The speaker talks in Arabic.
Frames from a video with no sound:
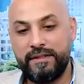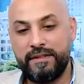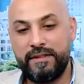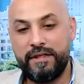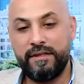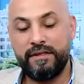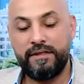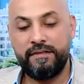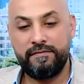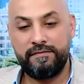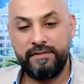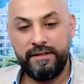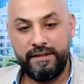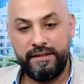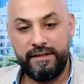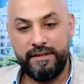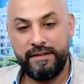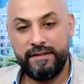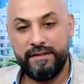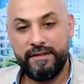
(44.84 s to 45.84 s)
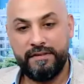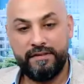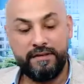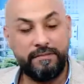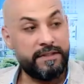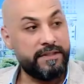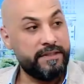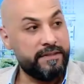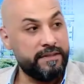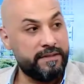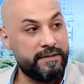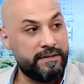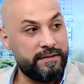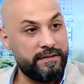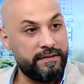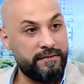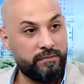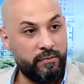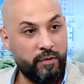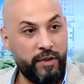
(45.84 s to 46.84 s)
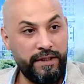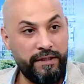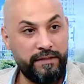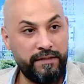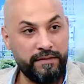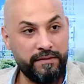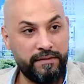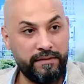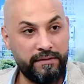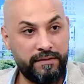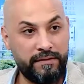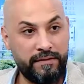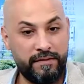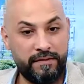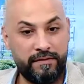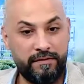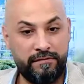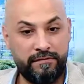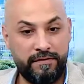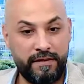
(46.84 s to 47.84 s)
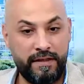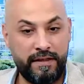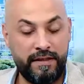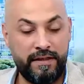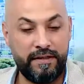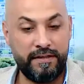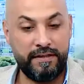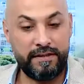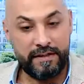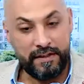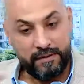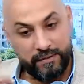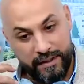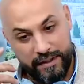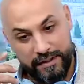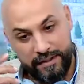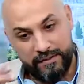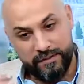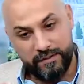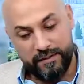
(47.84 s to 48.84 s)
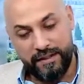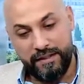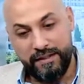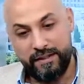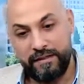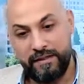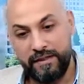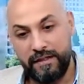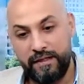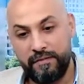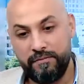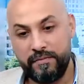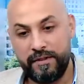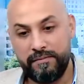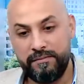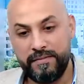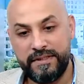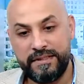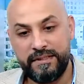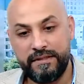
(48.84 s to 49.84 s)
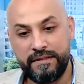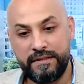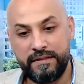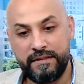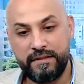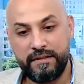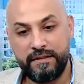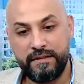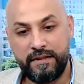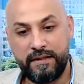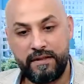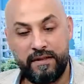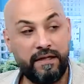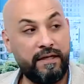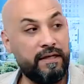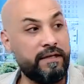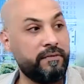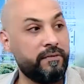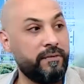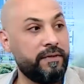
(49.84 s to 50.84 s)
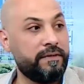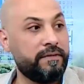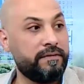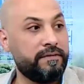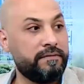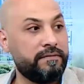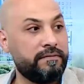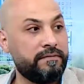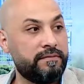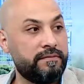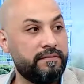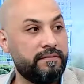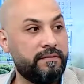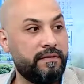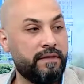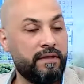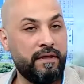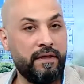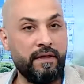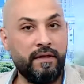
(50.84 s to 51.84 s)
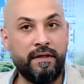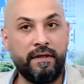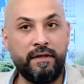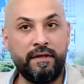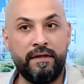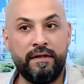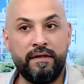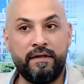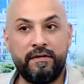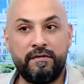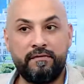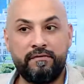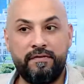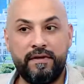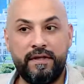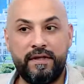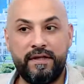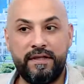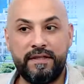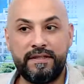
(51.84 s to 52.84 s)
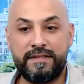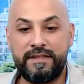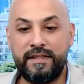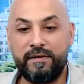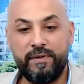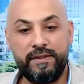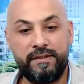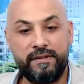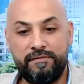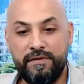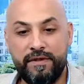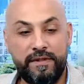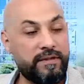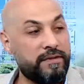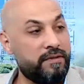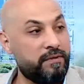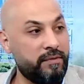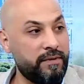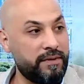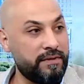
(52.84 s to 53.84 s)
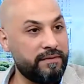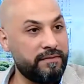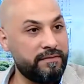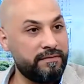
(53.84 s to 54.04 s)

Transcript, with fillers: كان انا فعليا عندي بزنس معين فاستهواني انه انا اعمل بزنس ثانوي حلو فاستهوتني فكره الورد